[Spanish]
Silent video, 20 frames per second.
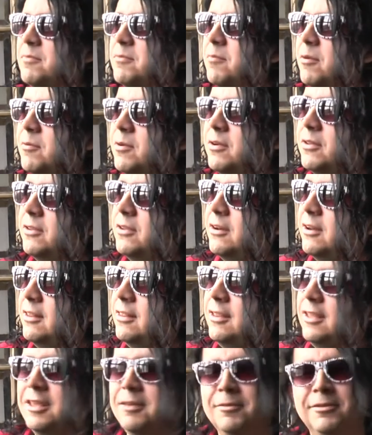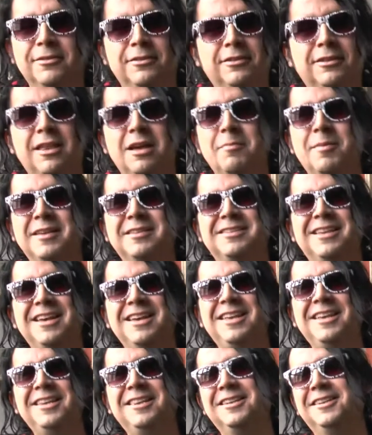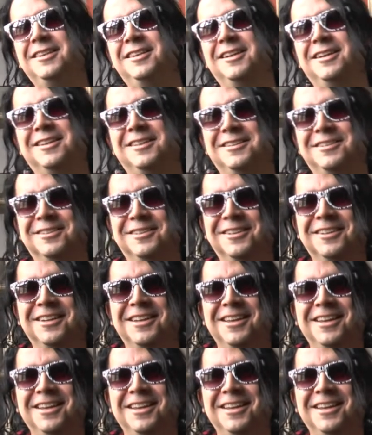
Pues me acuerdo yo les dije, pero está pasajita esta canción.